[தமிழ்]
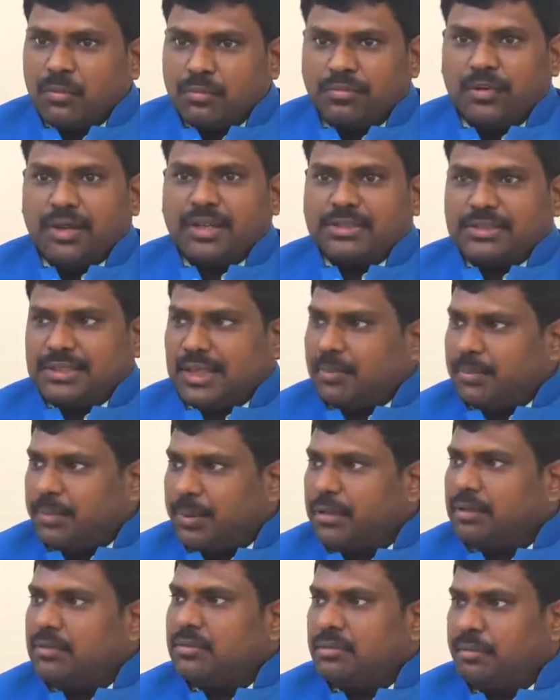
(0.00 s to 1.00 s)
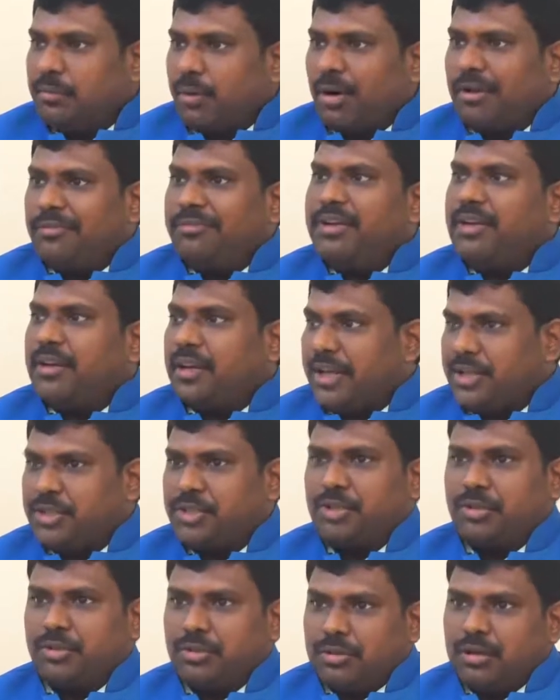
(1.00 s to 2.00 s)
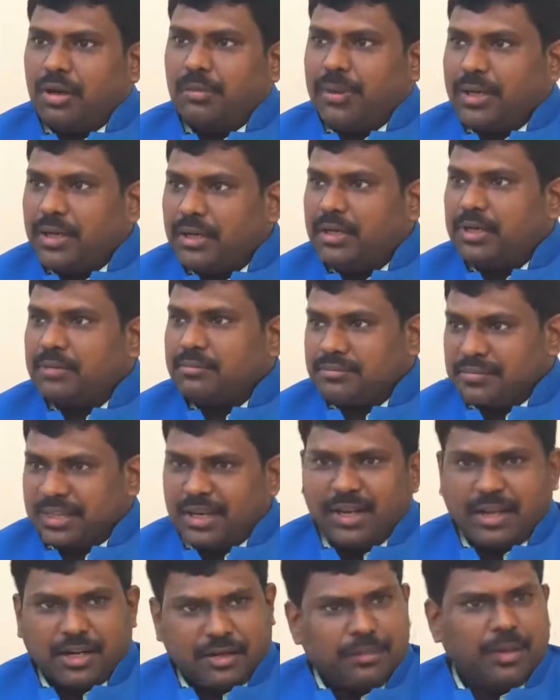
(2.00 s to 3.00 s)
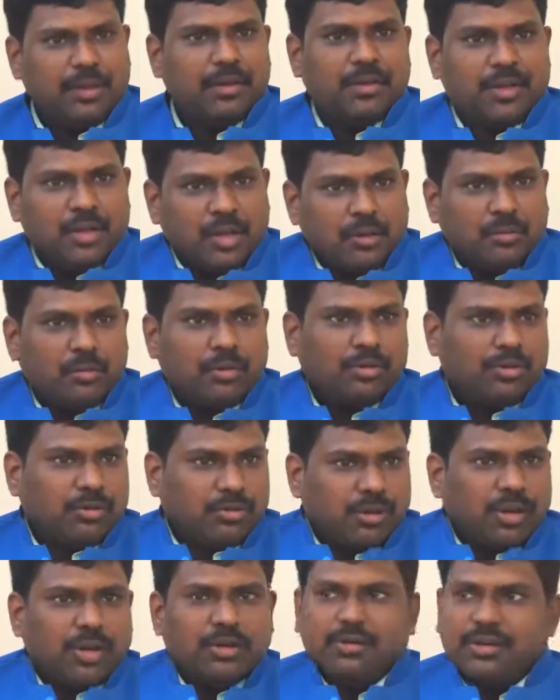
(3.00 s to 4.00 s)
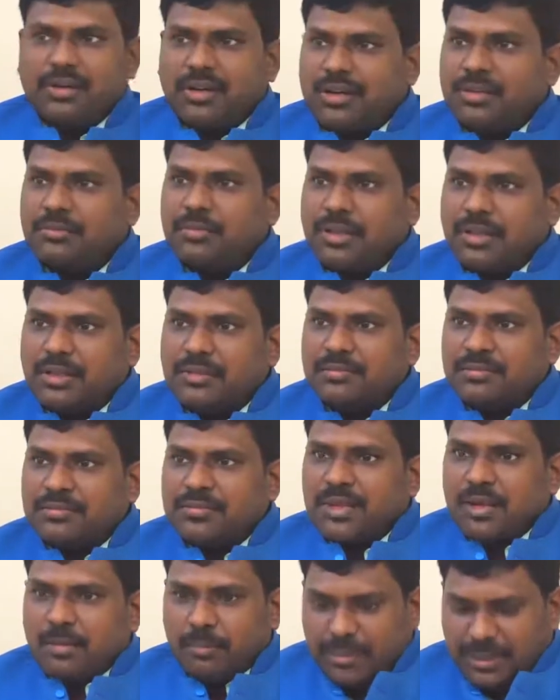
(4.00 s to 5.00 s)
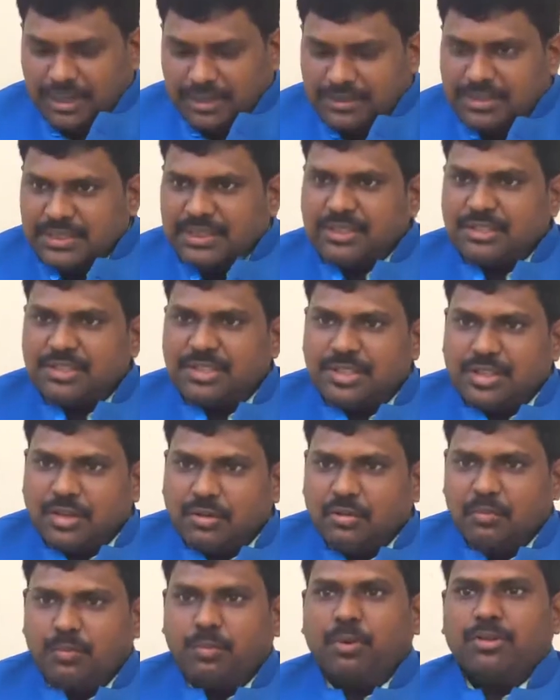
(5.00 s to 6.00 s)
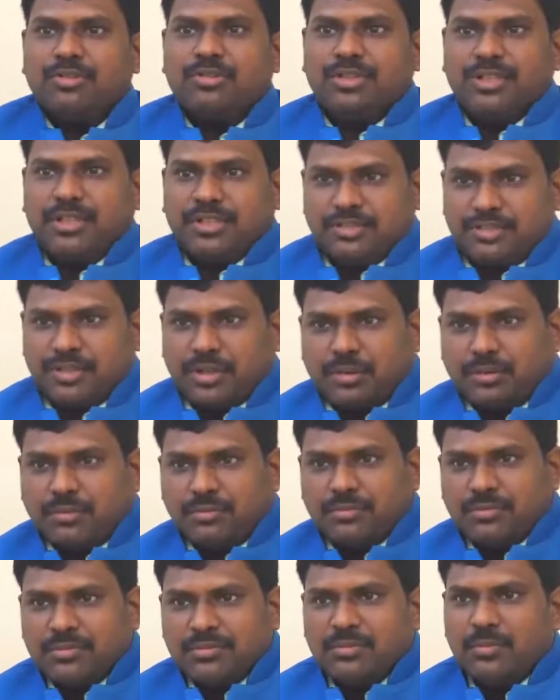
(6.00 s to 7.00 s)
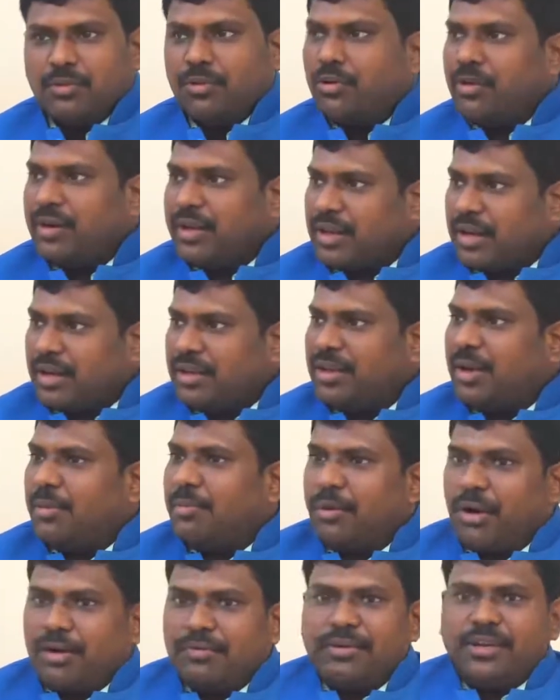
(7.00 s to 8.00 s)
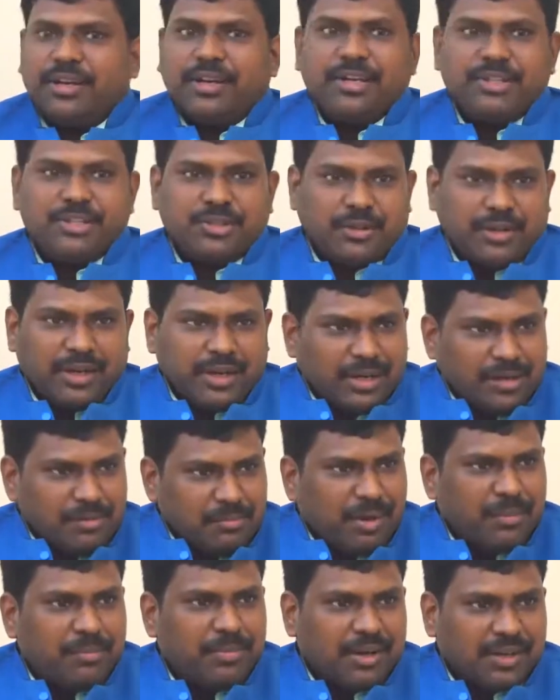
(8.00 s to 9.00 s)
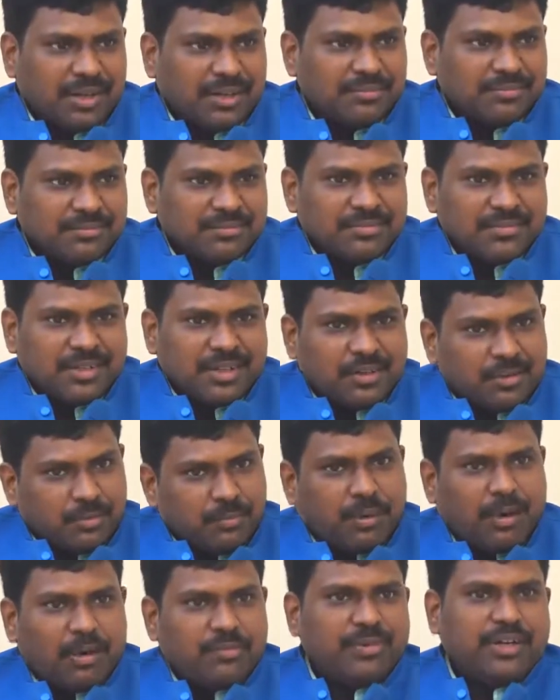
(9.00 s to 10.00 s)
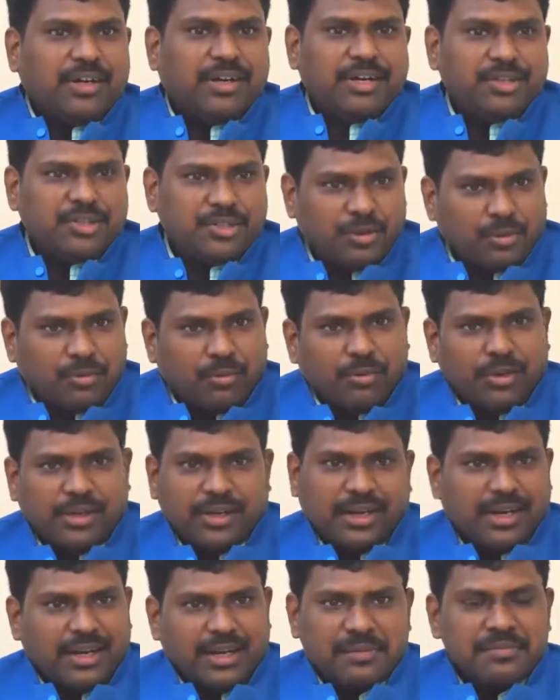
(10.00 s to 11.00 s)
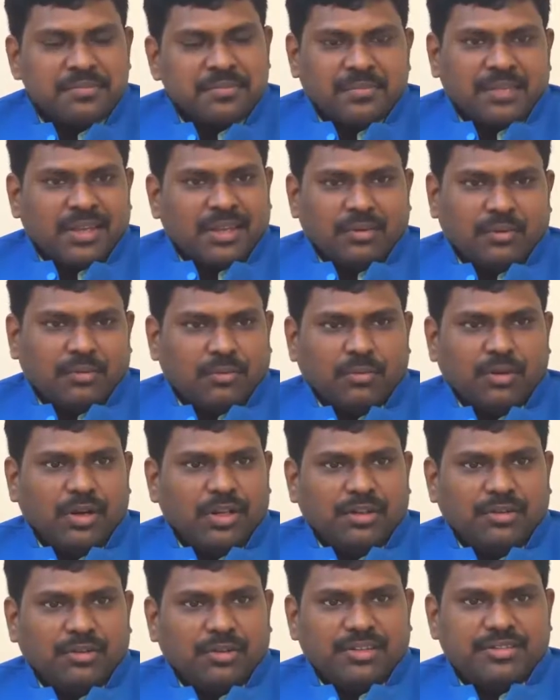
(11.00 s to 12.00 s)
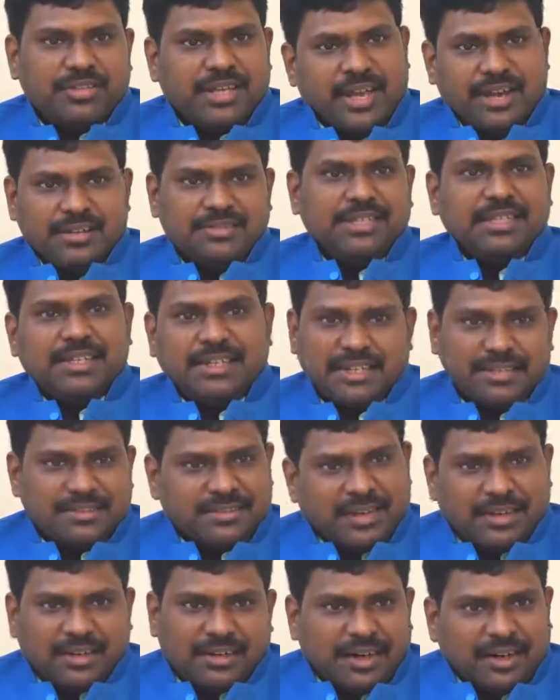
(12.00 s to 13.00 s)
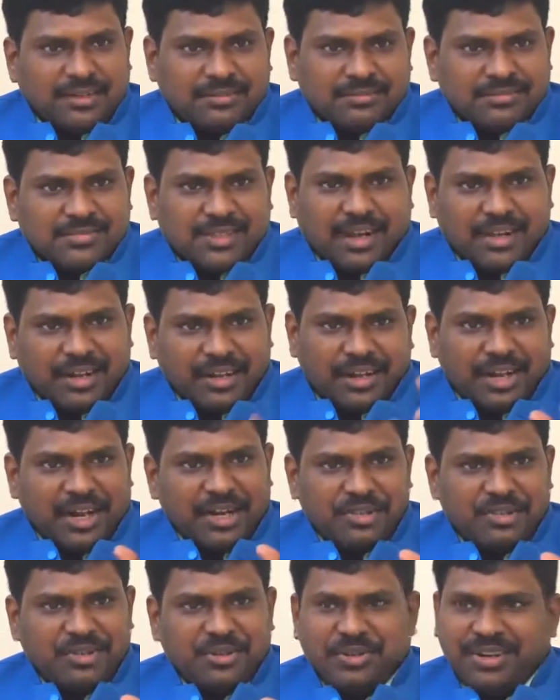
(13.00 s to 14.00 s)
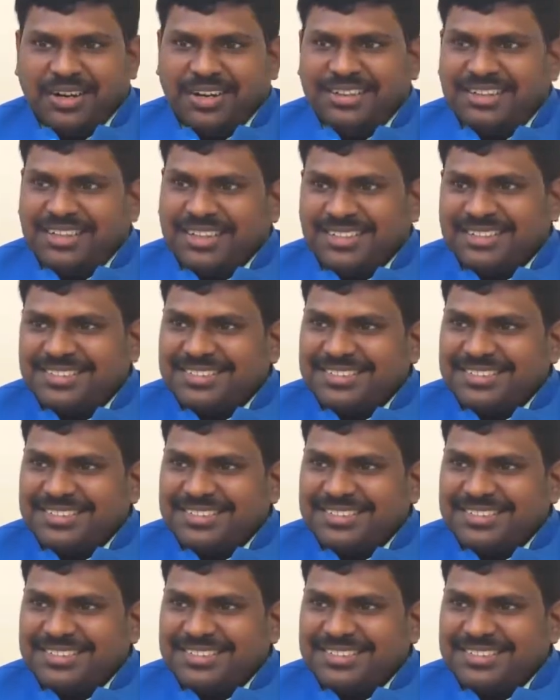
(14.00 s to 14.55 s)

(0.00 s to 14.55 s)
ஃபார் எக்ஸாம்பிள் ப்ராஃபிட் ரேஷியோ அப்படின்னு எல்லாருக்குமே புரிந்துக்குள்ளே ஒரு டேர்ம் அது ப்ரீ ஜிஎஸ்டிக்கும் போஸ்ட் ஜிஎஸ்டிக்கும் உங்களுடைய கணக்கில் ப்ராஃபிட் ரேஷியோ என்னன்னு பார்ப்பாங்க ப்ராஃபிட் ரேஷியோ கூடியிரு ஏன்னா உங்களுக்கு அதோட சேல்ஸ் இன்க்ரீஸாக இருக்கலாம் ஆனால் ரேஷியோன்றது